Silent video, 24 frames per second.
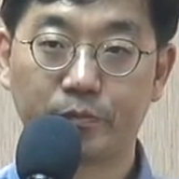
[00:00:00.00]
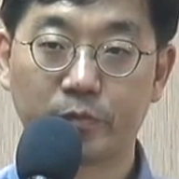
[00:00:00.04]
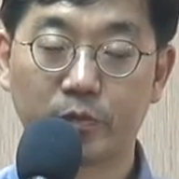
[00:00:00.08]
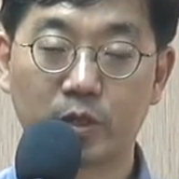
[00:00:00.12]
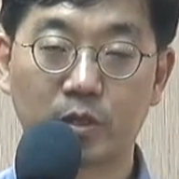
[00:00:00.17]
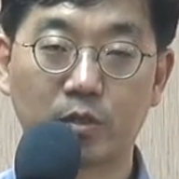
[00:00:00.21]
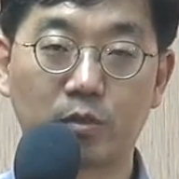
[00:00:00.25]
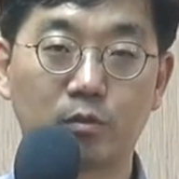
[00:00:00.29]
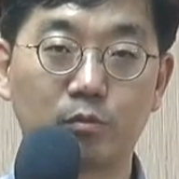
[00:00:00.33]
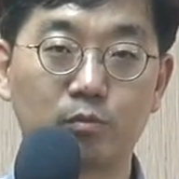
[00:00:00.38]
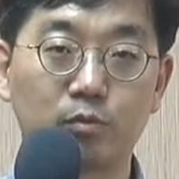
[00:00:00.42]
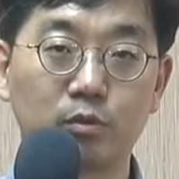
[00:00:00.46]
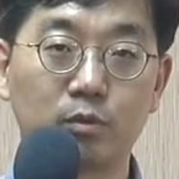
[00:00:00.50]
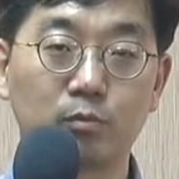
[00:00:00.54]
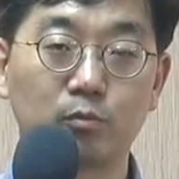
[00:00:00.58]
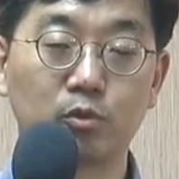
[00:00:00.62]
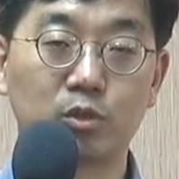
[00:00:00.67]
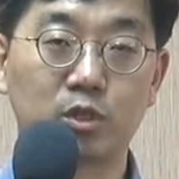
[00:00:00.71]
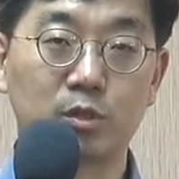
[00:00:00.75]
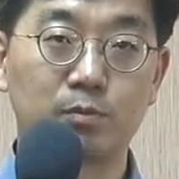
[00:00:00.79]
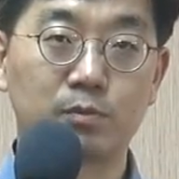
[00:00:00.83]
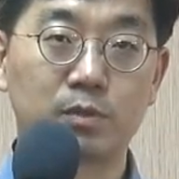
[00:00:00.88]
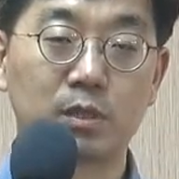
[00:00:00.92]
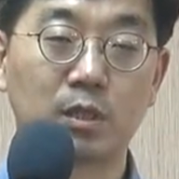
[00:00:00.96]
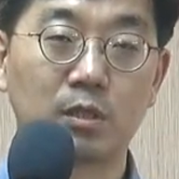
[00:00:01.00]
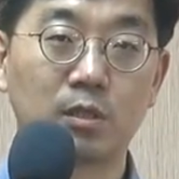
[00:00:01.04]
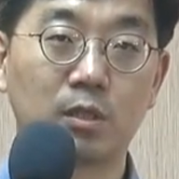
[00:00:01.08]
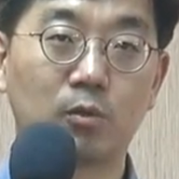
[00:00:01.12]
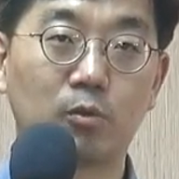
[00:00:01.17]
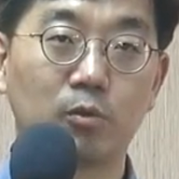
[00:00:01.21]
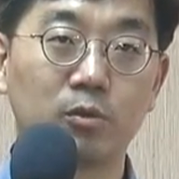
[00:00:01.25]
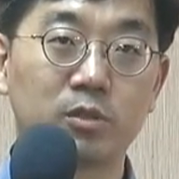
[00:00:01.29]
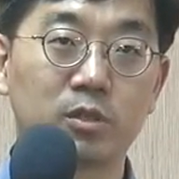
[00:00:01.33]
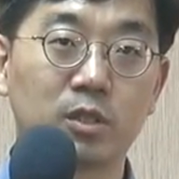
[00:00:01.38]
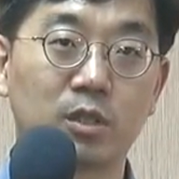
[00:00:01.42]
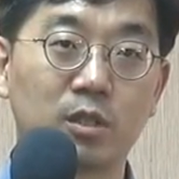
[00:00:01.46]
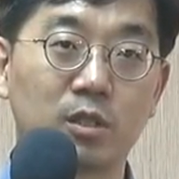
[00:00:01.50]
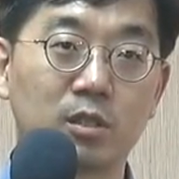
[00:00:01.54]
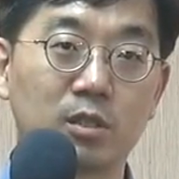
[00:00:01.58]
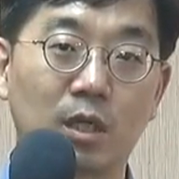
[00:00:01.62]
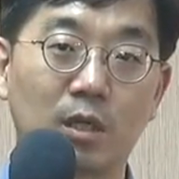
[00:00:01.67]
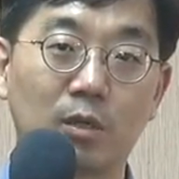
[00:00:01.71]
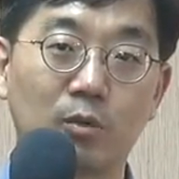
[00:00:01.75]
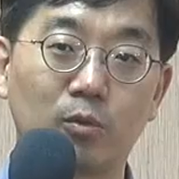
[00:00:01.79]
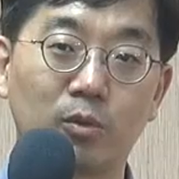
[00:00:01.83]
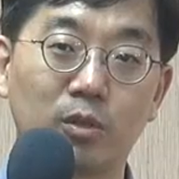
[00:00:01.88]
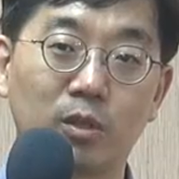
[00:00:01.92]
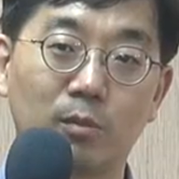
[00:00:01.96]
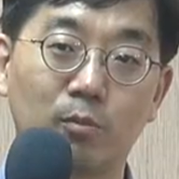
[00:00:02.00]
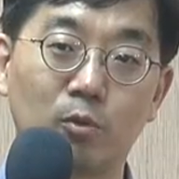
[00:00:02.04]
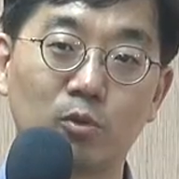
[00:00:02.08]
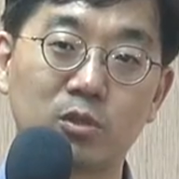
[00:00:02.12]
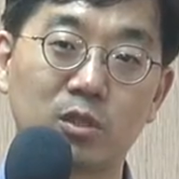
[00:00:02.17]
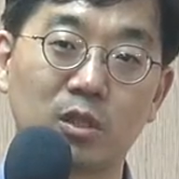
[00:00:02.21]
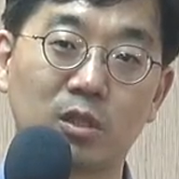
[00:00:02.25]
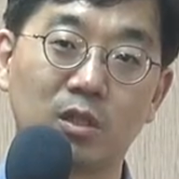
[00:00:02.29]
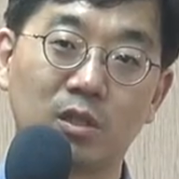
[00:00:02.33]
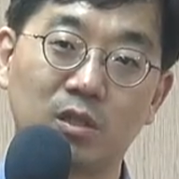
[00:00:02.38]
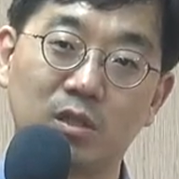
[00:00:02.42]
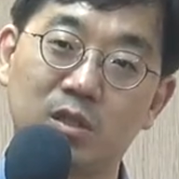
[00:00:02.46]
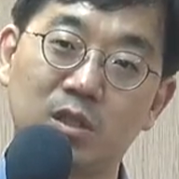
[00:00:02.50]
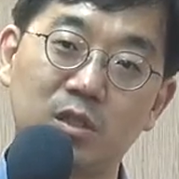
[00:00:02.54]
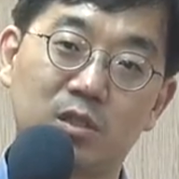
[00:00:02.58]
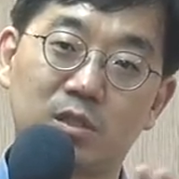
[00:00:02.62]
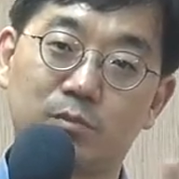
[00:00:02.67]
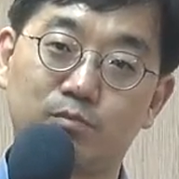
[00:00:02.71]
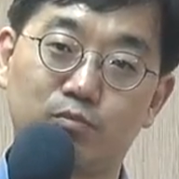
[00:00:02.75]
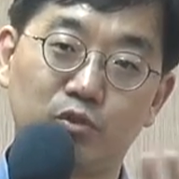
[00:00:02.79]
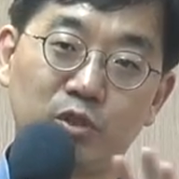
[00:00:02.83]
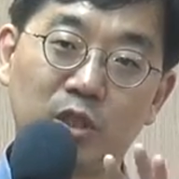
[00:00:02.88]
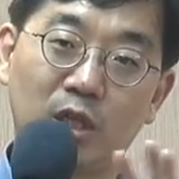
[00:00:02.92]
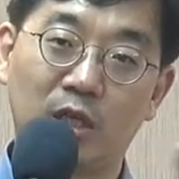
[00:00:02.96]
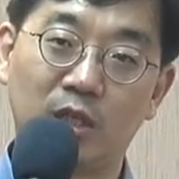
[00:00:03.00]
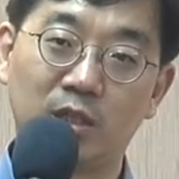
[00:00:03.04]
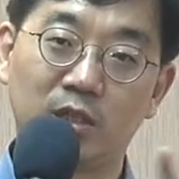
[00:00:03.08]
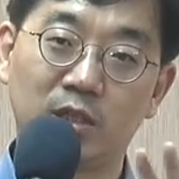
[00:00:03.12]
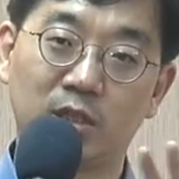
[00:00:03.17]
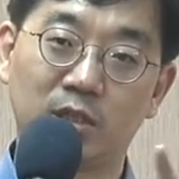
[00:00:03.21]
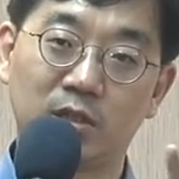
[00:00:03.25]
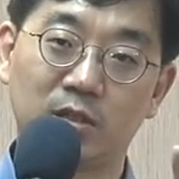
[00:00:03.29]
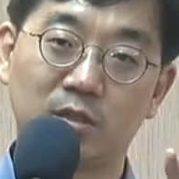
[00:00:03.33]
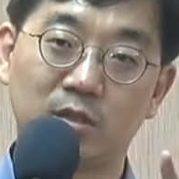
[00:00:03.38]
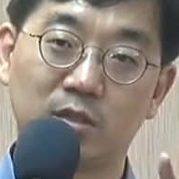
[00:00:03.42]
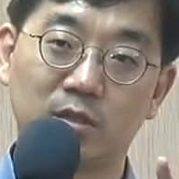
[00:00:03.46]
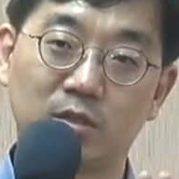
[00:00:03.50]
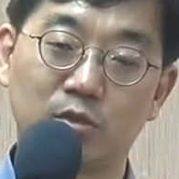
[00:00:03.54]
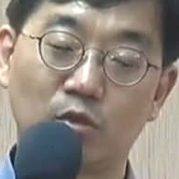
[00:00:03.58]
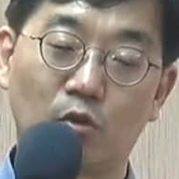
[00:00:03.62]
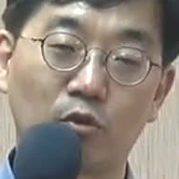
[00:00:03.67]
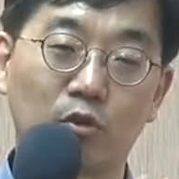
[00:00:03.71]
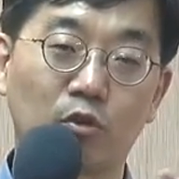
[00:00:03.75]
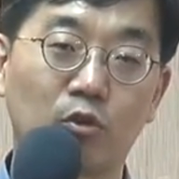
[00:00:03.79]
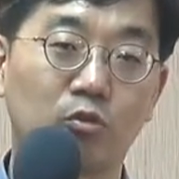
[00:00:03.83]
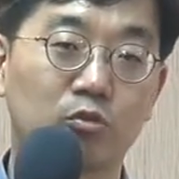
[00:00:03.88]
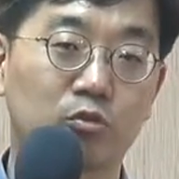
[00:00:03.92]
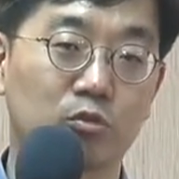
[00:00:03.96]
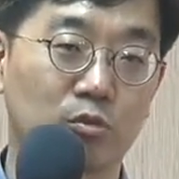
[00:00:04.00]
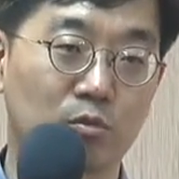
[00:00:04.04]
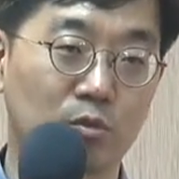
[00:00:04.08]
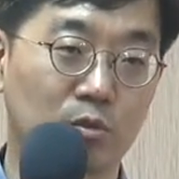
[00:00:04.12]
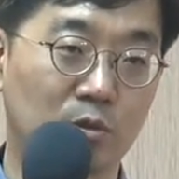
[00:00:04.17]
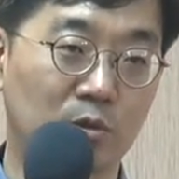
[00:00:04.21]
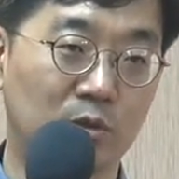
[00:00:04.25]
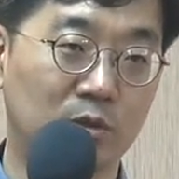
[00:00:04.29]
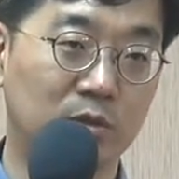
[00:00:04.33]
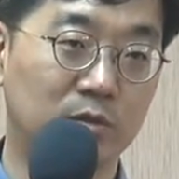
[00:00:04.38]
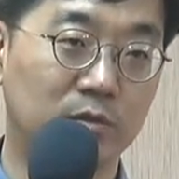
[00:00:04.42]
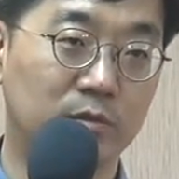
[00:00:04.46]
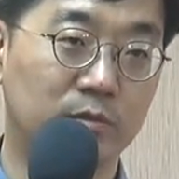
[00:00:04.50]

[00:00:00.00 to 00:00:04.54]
그러니까 여러분이 뭐 집사냐, 권사냐, 장로냐, 목사냐 이게 직분이 아니야. 성경적으로는.